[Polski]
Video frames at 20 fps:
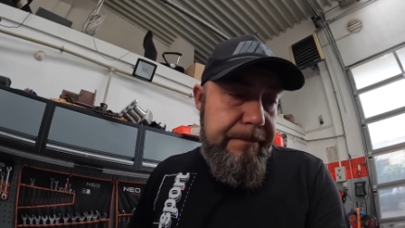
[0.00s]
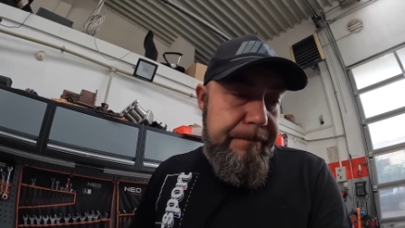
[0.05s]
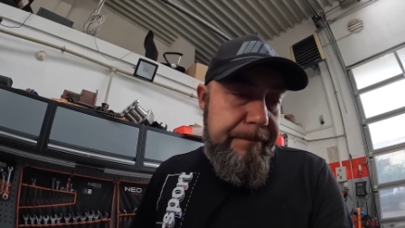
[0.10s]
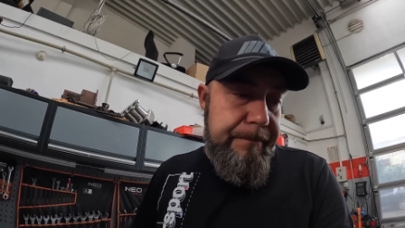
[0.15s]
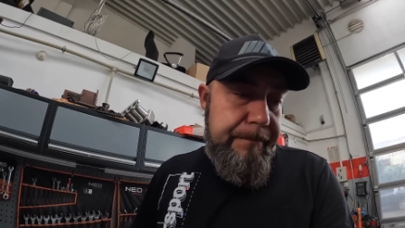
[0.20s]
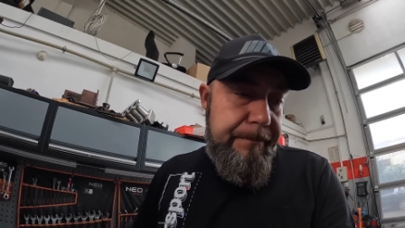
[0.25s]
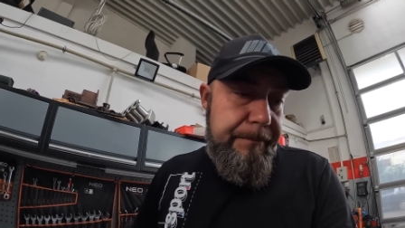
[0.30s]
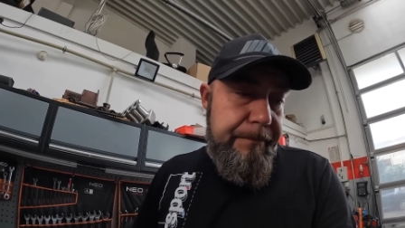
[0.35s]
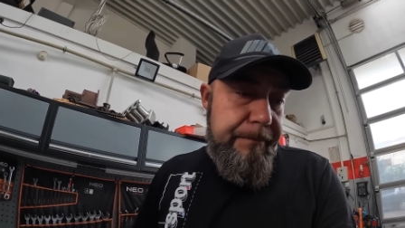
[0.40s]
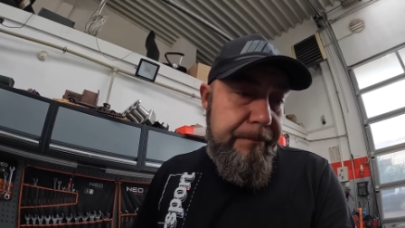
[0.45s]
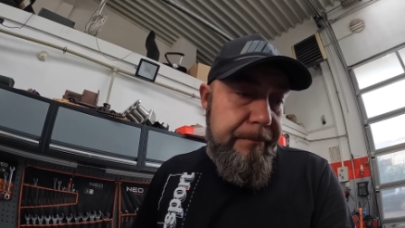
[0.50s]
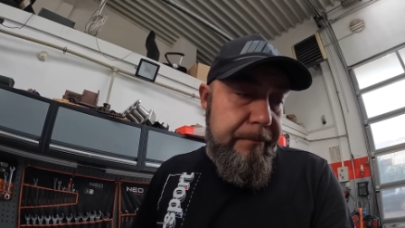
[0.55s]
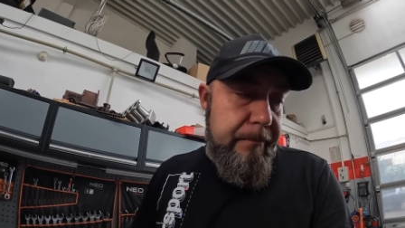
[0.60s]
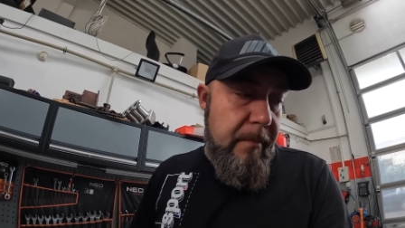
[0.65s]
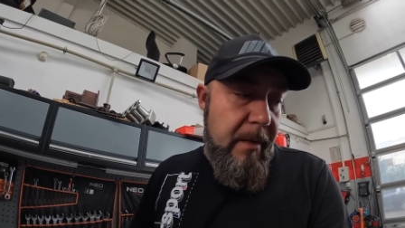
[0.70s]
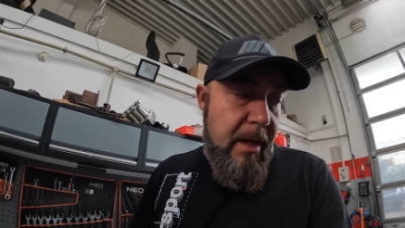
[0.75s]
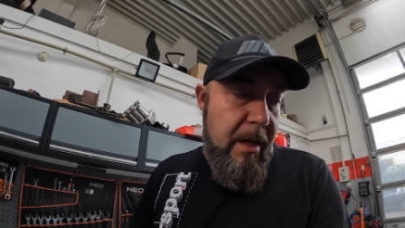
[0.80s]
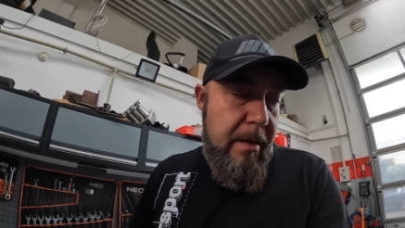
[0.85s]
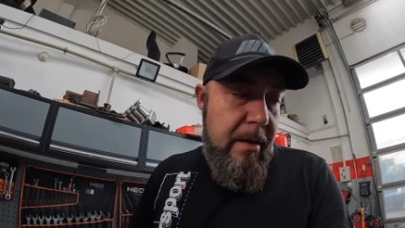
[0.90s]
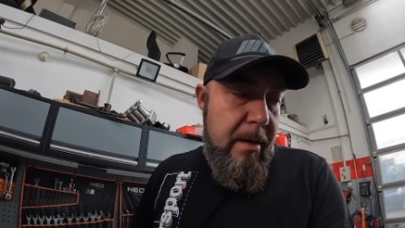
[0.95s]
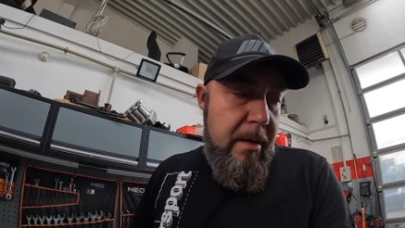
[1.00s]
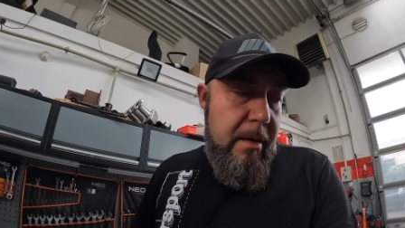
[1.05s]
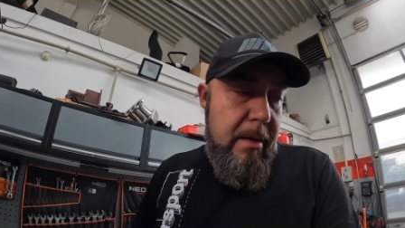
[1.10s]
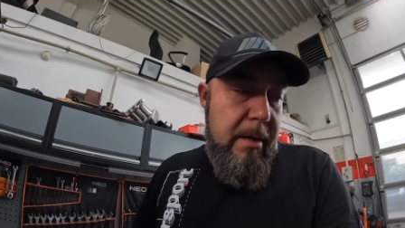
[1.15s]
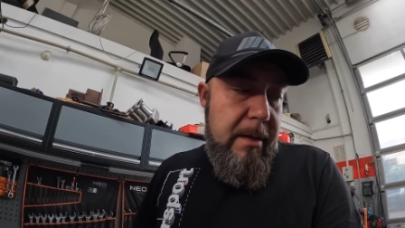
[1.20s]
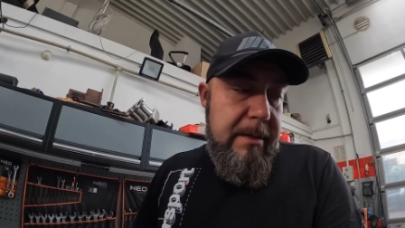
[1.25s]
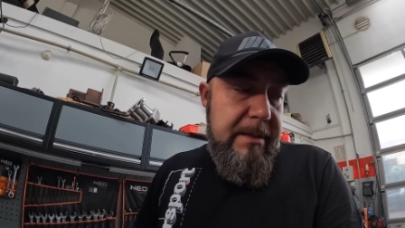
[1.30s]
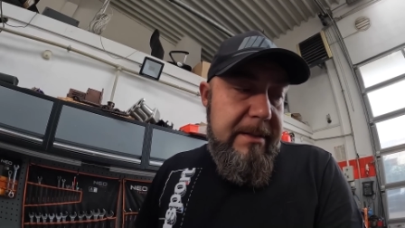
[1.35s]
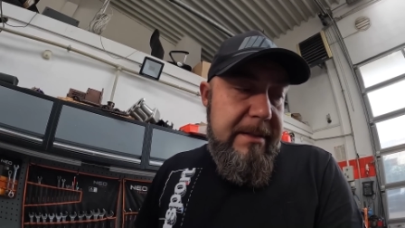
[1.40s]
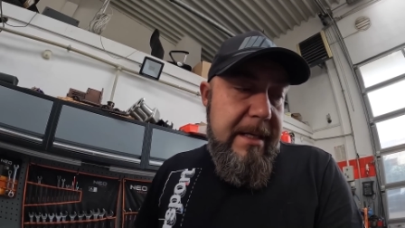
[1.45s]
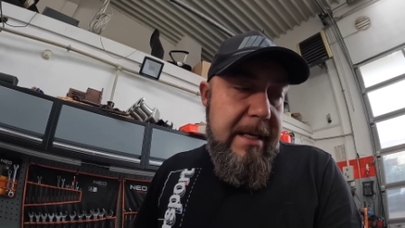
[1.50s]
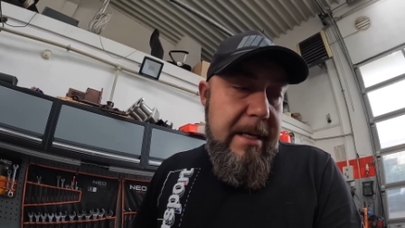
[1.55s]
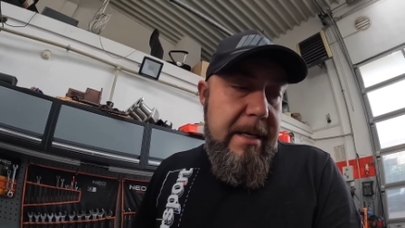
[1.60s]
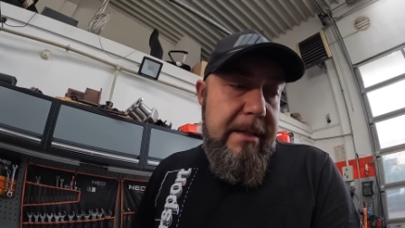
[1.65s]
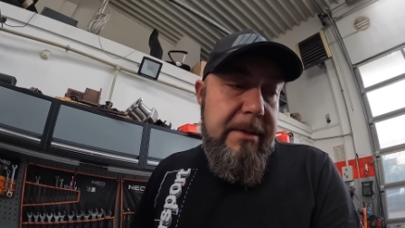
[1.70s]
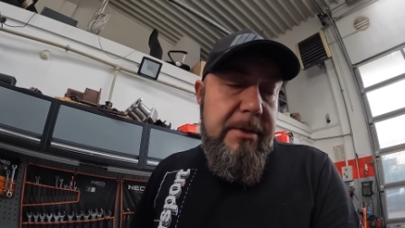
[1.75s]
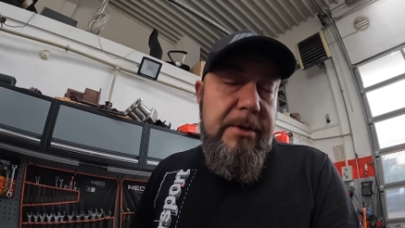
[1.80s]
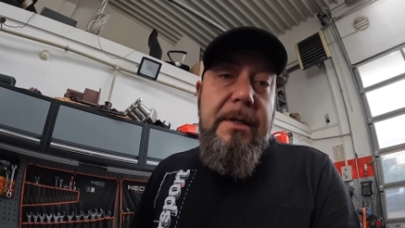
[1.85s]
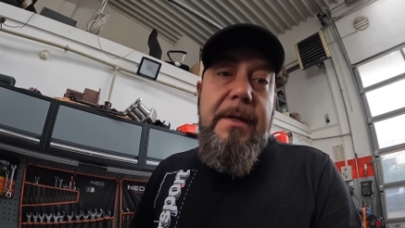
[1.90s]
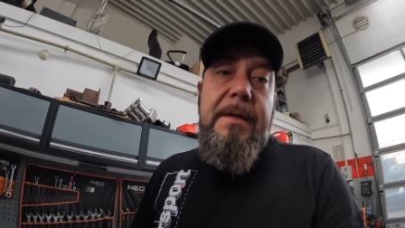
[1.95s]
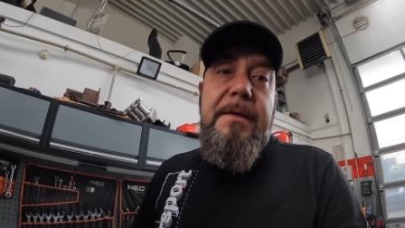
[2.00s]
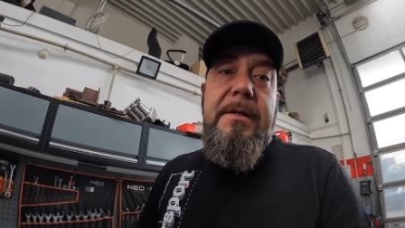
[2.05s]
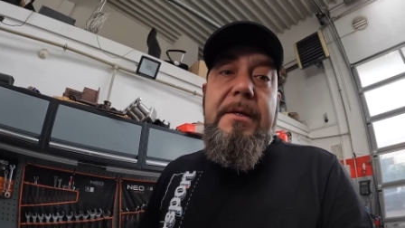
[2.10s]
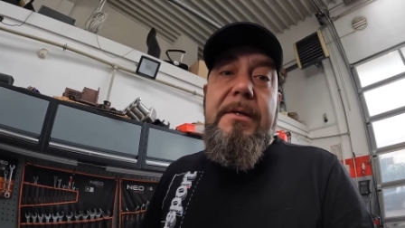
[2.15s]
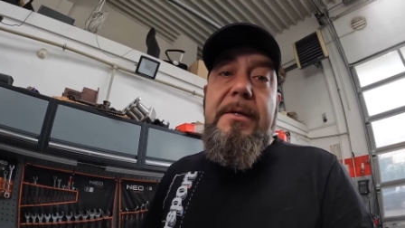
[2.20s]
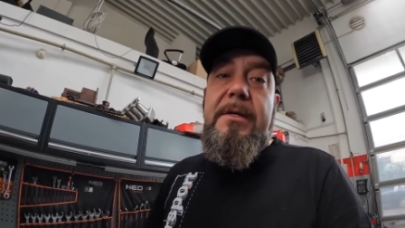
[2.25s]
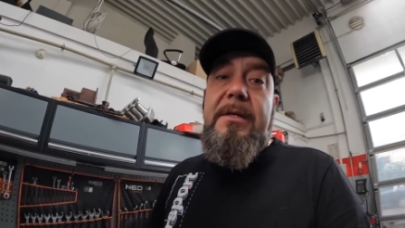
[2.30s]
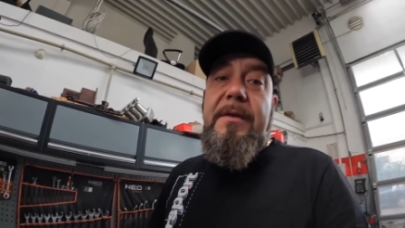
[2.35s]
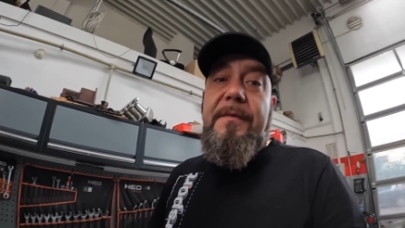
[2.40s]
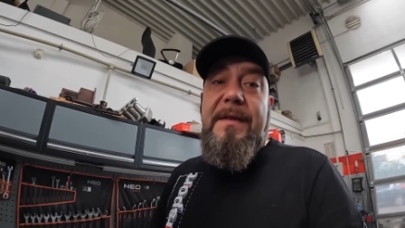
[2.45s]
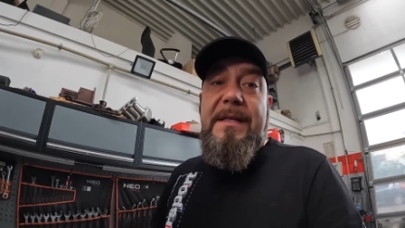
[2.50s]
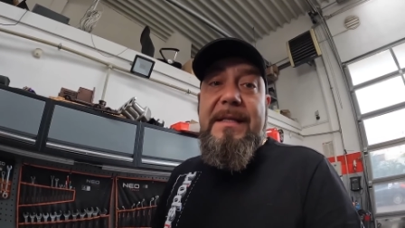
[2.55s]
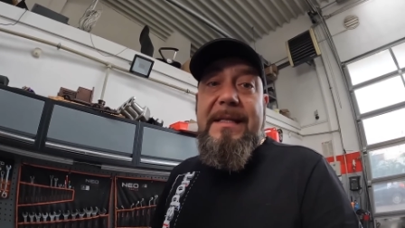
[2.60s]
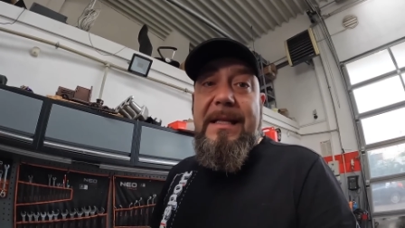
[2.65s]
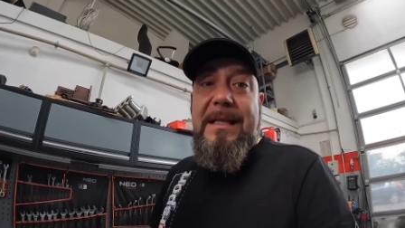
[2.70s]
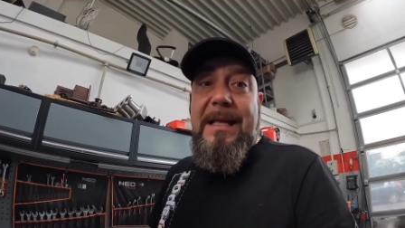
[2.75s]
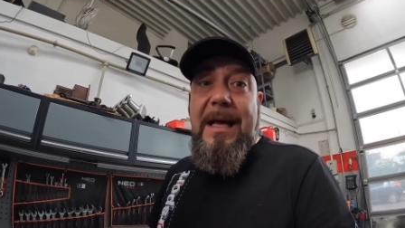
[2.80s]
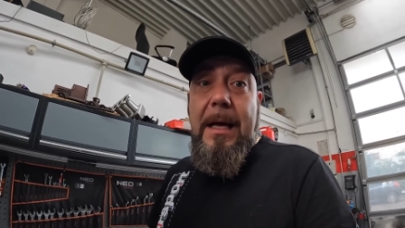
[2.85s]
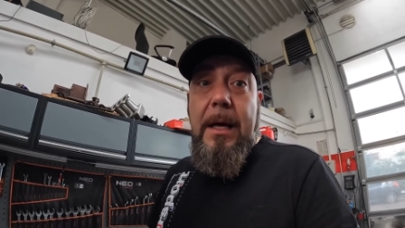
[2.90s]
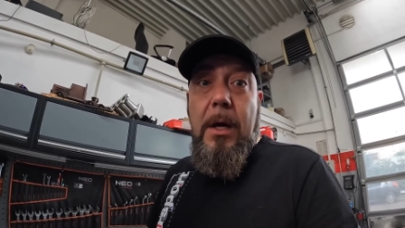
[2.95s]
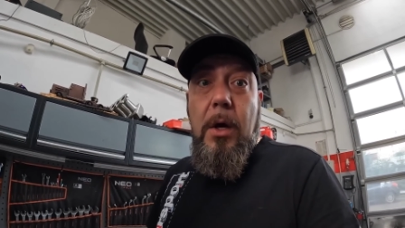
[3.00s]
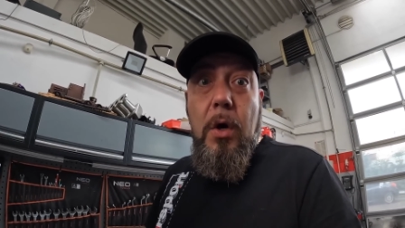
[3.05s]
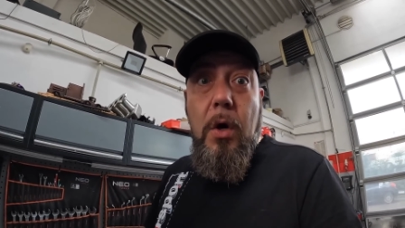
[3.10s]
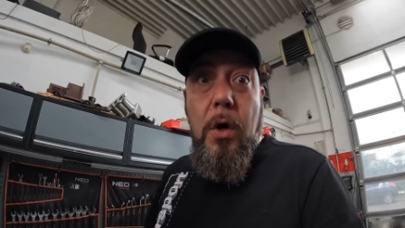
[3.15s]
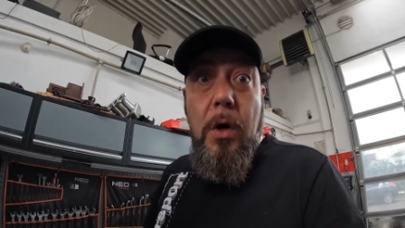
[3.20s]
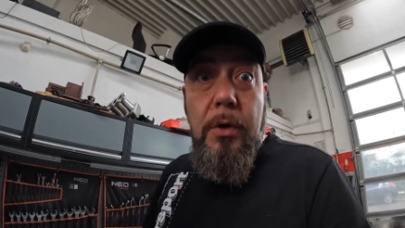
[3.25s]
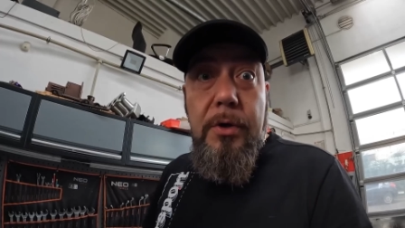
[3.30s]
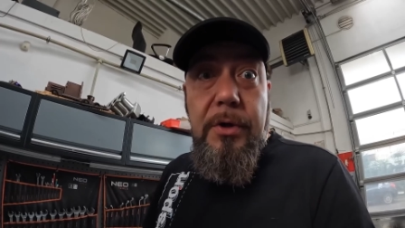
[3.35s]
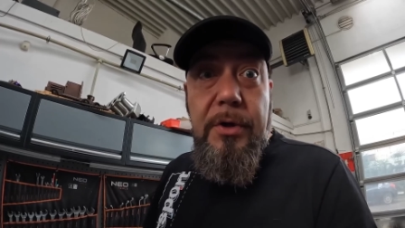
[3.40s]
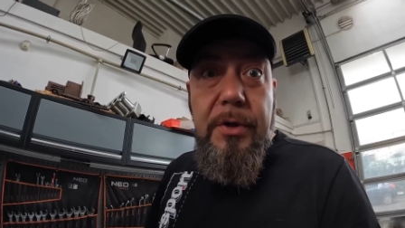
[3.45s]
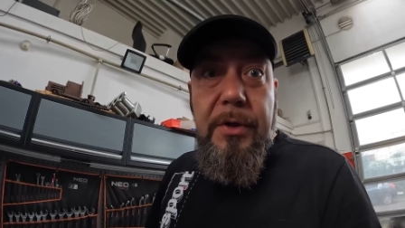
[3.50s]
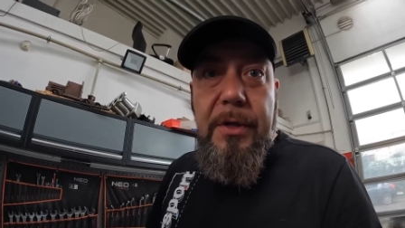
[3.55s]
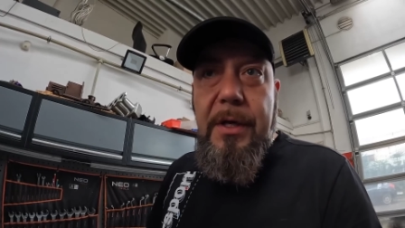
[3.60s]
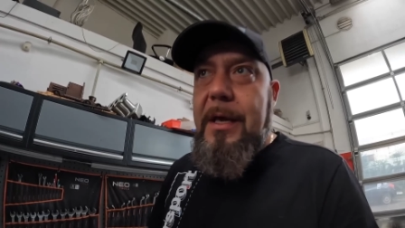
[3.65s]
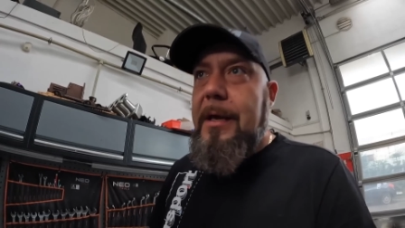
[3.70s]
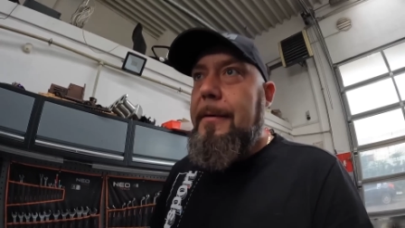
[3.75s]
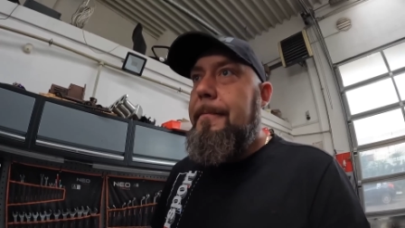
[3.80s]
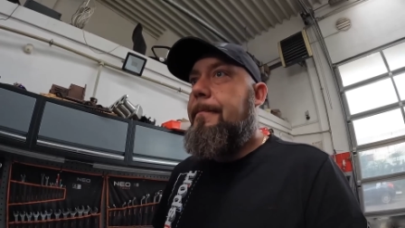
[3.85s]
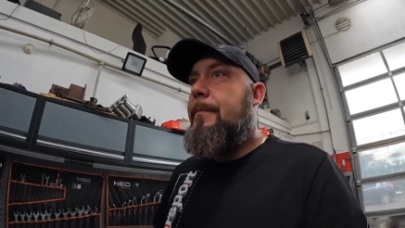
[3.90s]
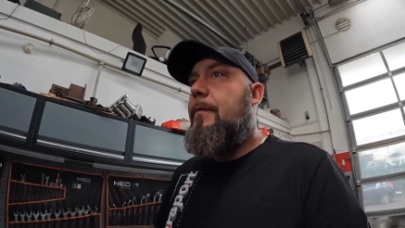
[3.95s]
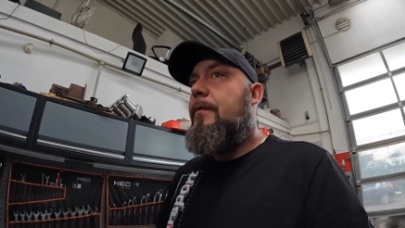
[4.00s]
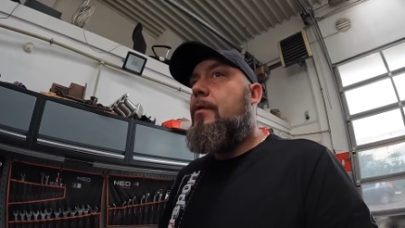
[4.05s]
Mm za 49 zeta rocznie.